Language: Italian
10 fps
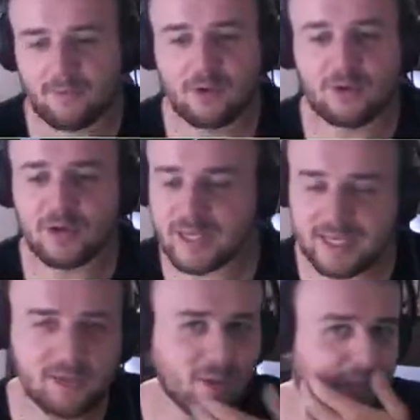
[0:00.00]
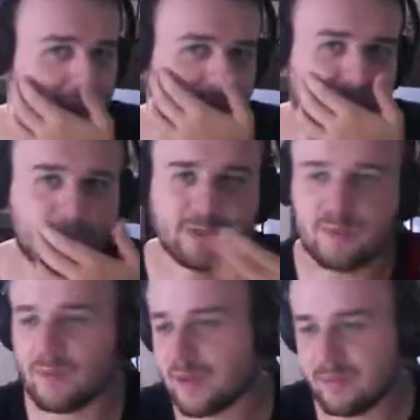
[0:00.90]
Voglio anch'io aprire il prima
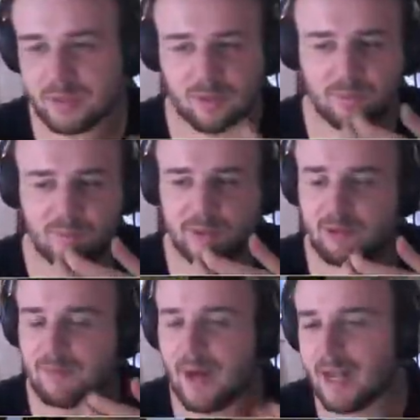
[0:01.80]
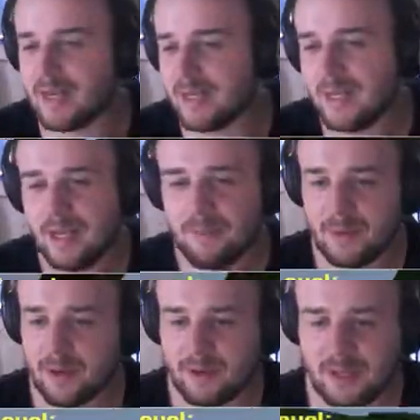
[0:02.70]
possibile perché mi sto rompendo mm. le balle
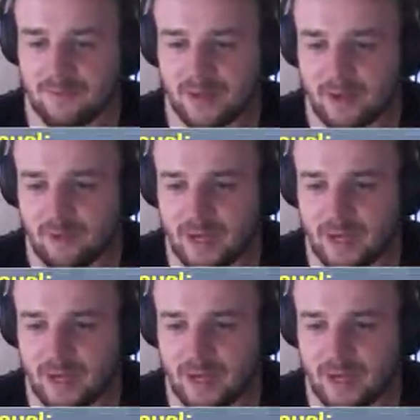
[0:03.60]
Però davvero